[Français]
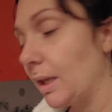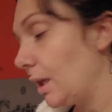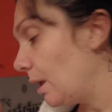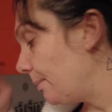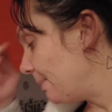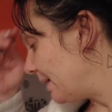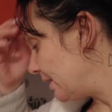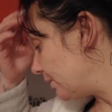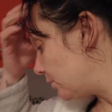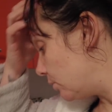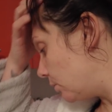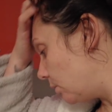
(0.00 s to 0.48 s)

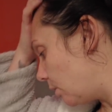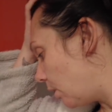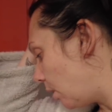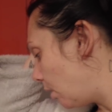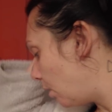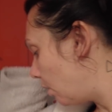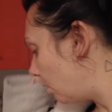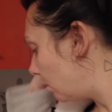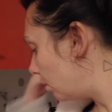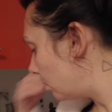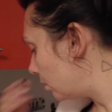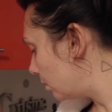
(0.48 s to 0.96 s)
Et
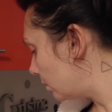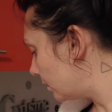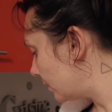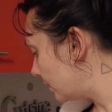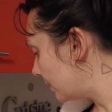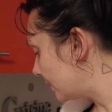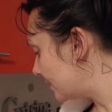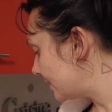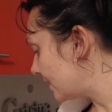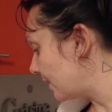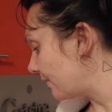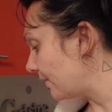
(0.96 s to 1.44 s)
maintenant,
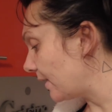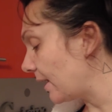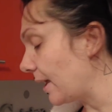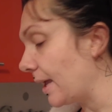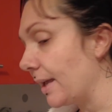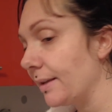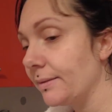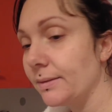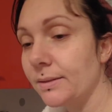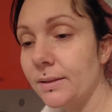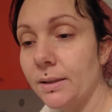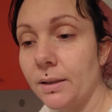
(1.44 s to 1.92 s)
ça
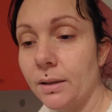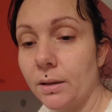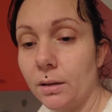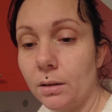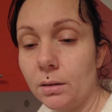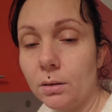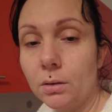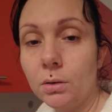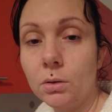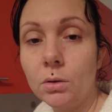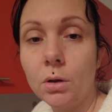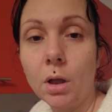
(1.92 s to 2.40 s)
va être
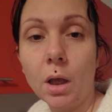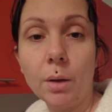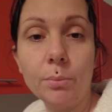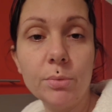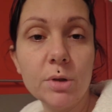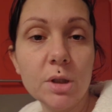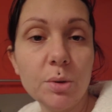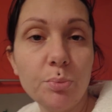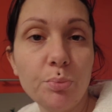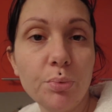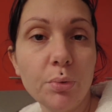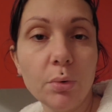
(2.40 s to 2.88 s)
un
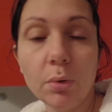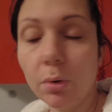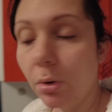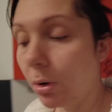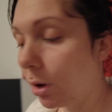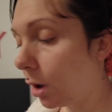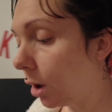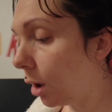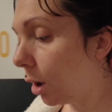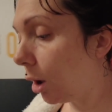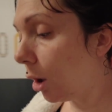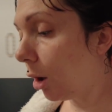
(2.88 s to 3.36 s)
petit peu...
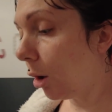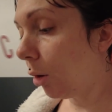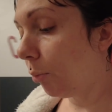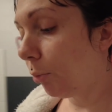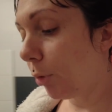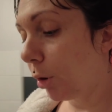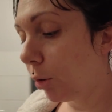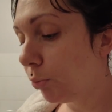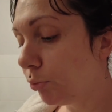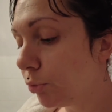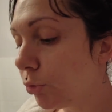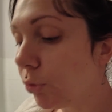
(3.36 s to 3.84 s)

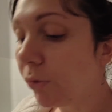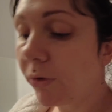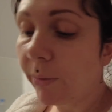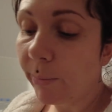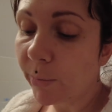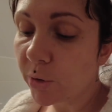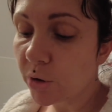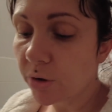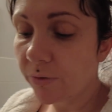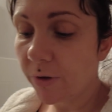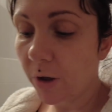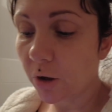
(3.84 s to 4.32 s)
On va
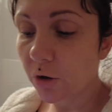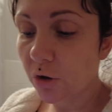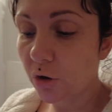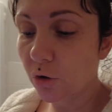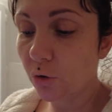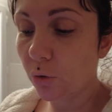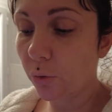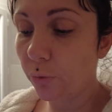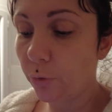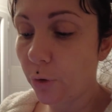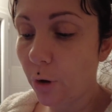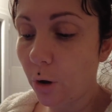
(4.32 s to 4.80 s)
manger vers
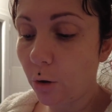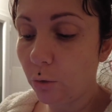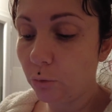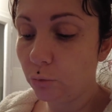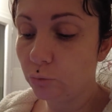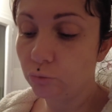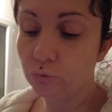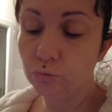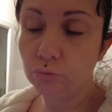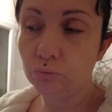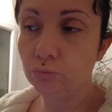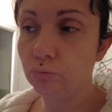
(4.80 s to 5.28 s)
19h.
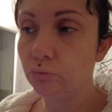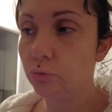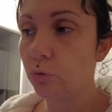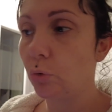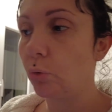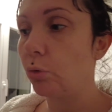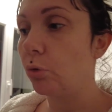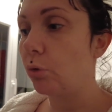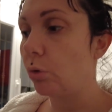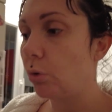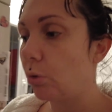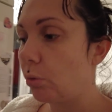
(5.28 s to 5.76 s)

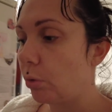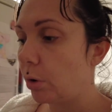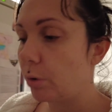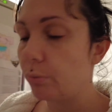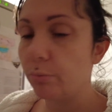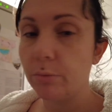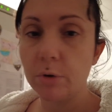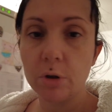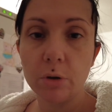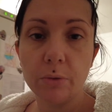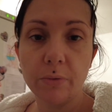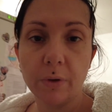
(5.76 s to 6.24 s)
Donc euh, ouais,
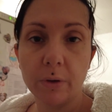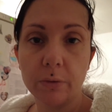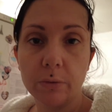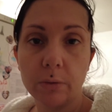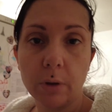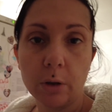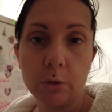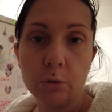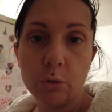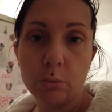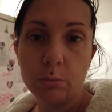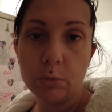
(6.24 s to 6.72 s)
une petite vingtaine de